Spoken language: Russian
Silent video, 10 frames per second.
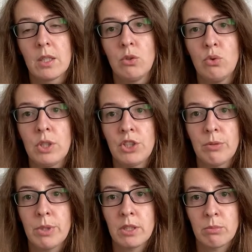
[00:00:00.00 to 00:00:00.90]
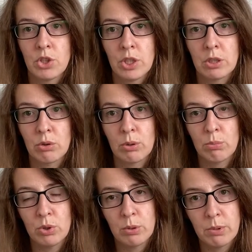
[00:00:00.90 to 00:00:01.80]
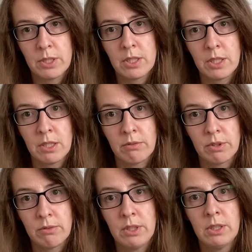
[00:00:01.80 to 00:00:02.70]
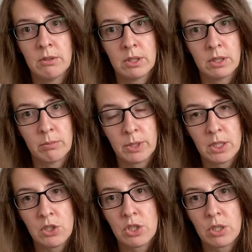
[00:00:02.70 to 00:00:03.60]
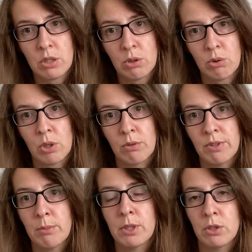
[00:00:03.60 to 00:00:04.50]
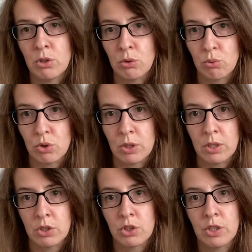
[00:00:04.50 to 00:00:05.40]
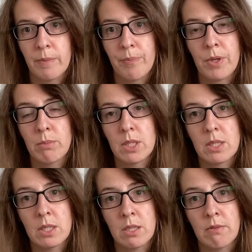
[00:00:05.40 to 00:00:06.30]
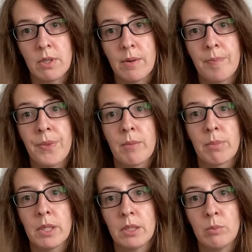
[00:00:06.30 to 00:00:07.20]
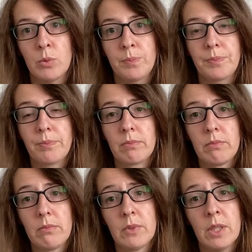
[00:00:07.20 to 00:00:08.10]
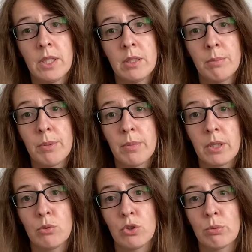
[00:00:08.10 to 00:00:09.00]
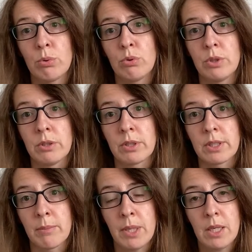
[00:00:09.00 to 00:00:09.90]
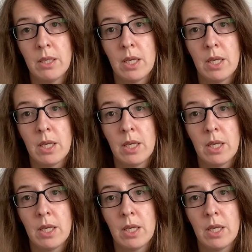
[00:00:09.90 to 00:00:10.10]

ну, зачем рядом человек, который будет обесценивать? Вы делаете магический ритуал, вам это не нужно, лишнее обесценивание. Поэтому я, например, лучше буду делать сама,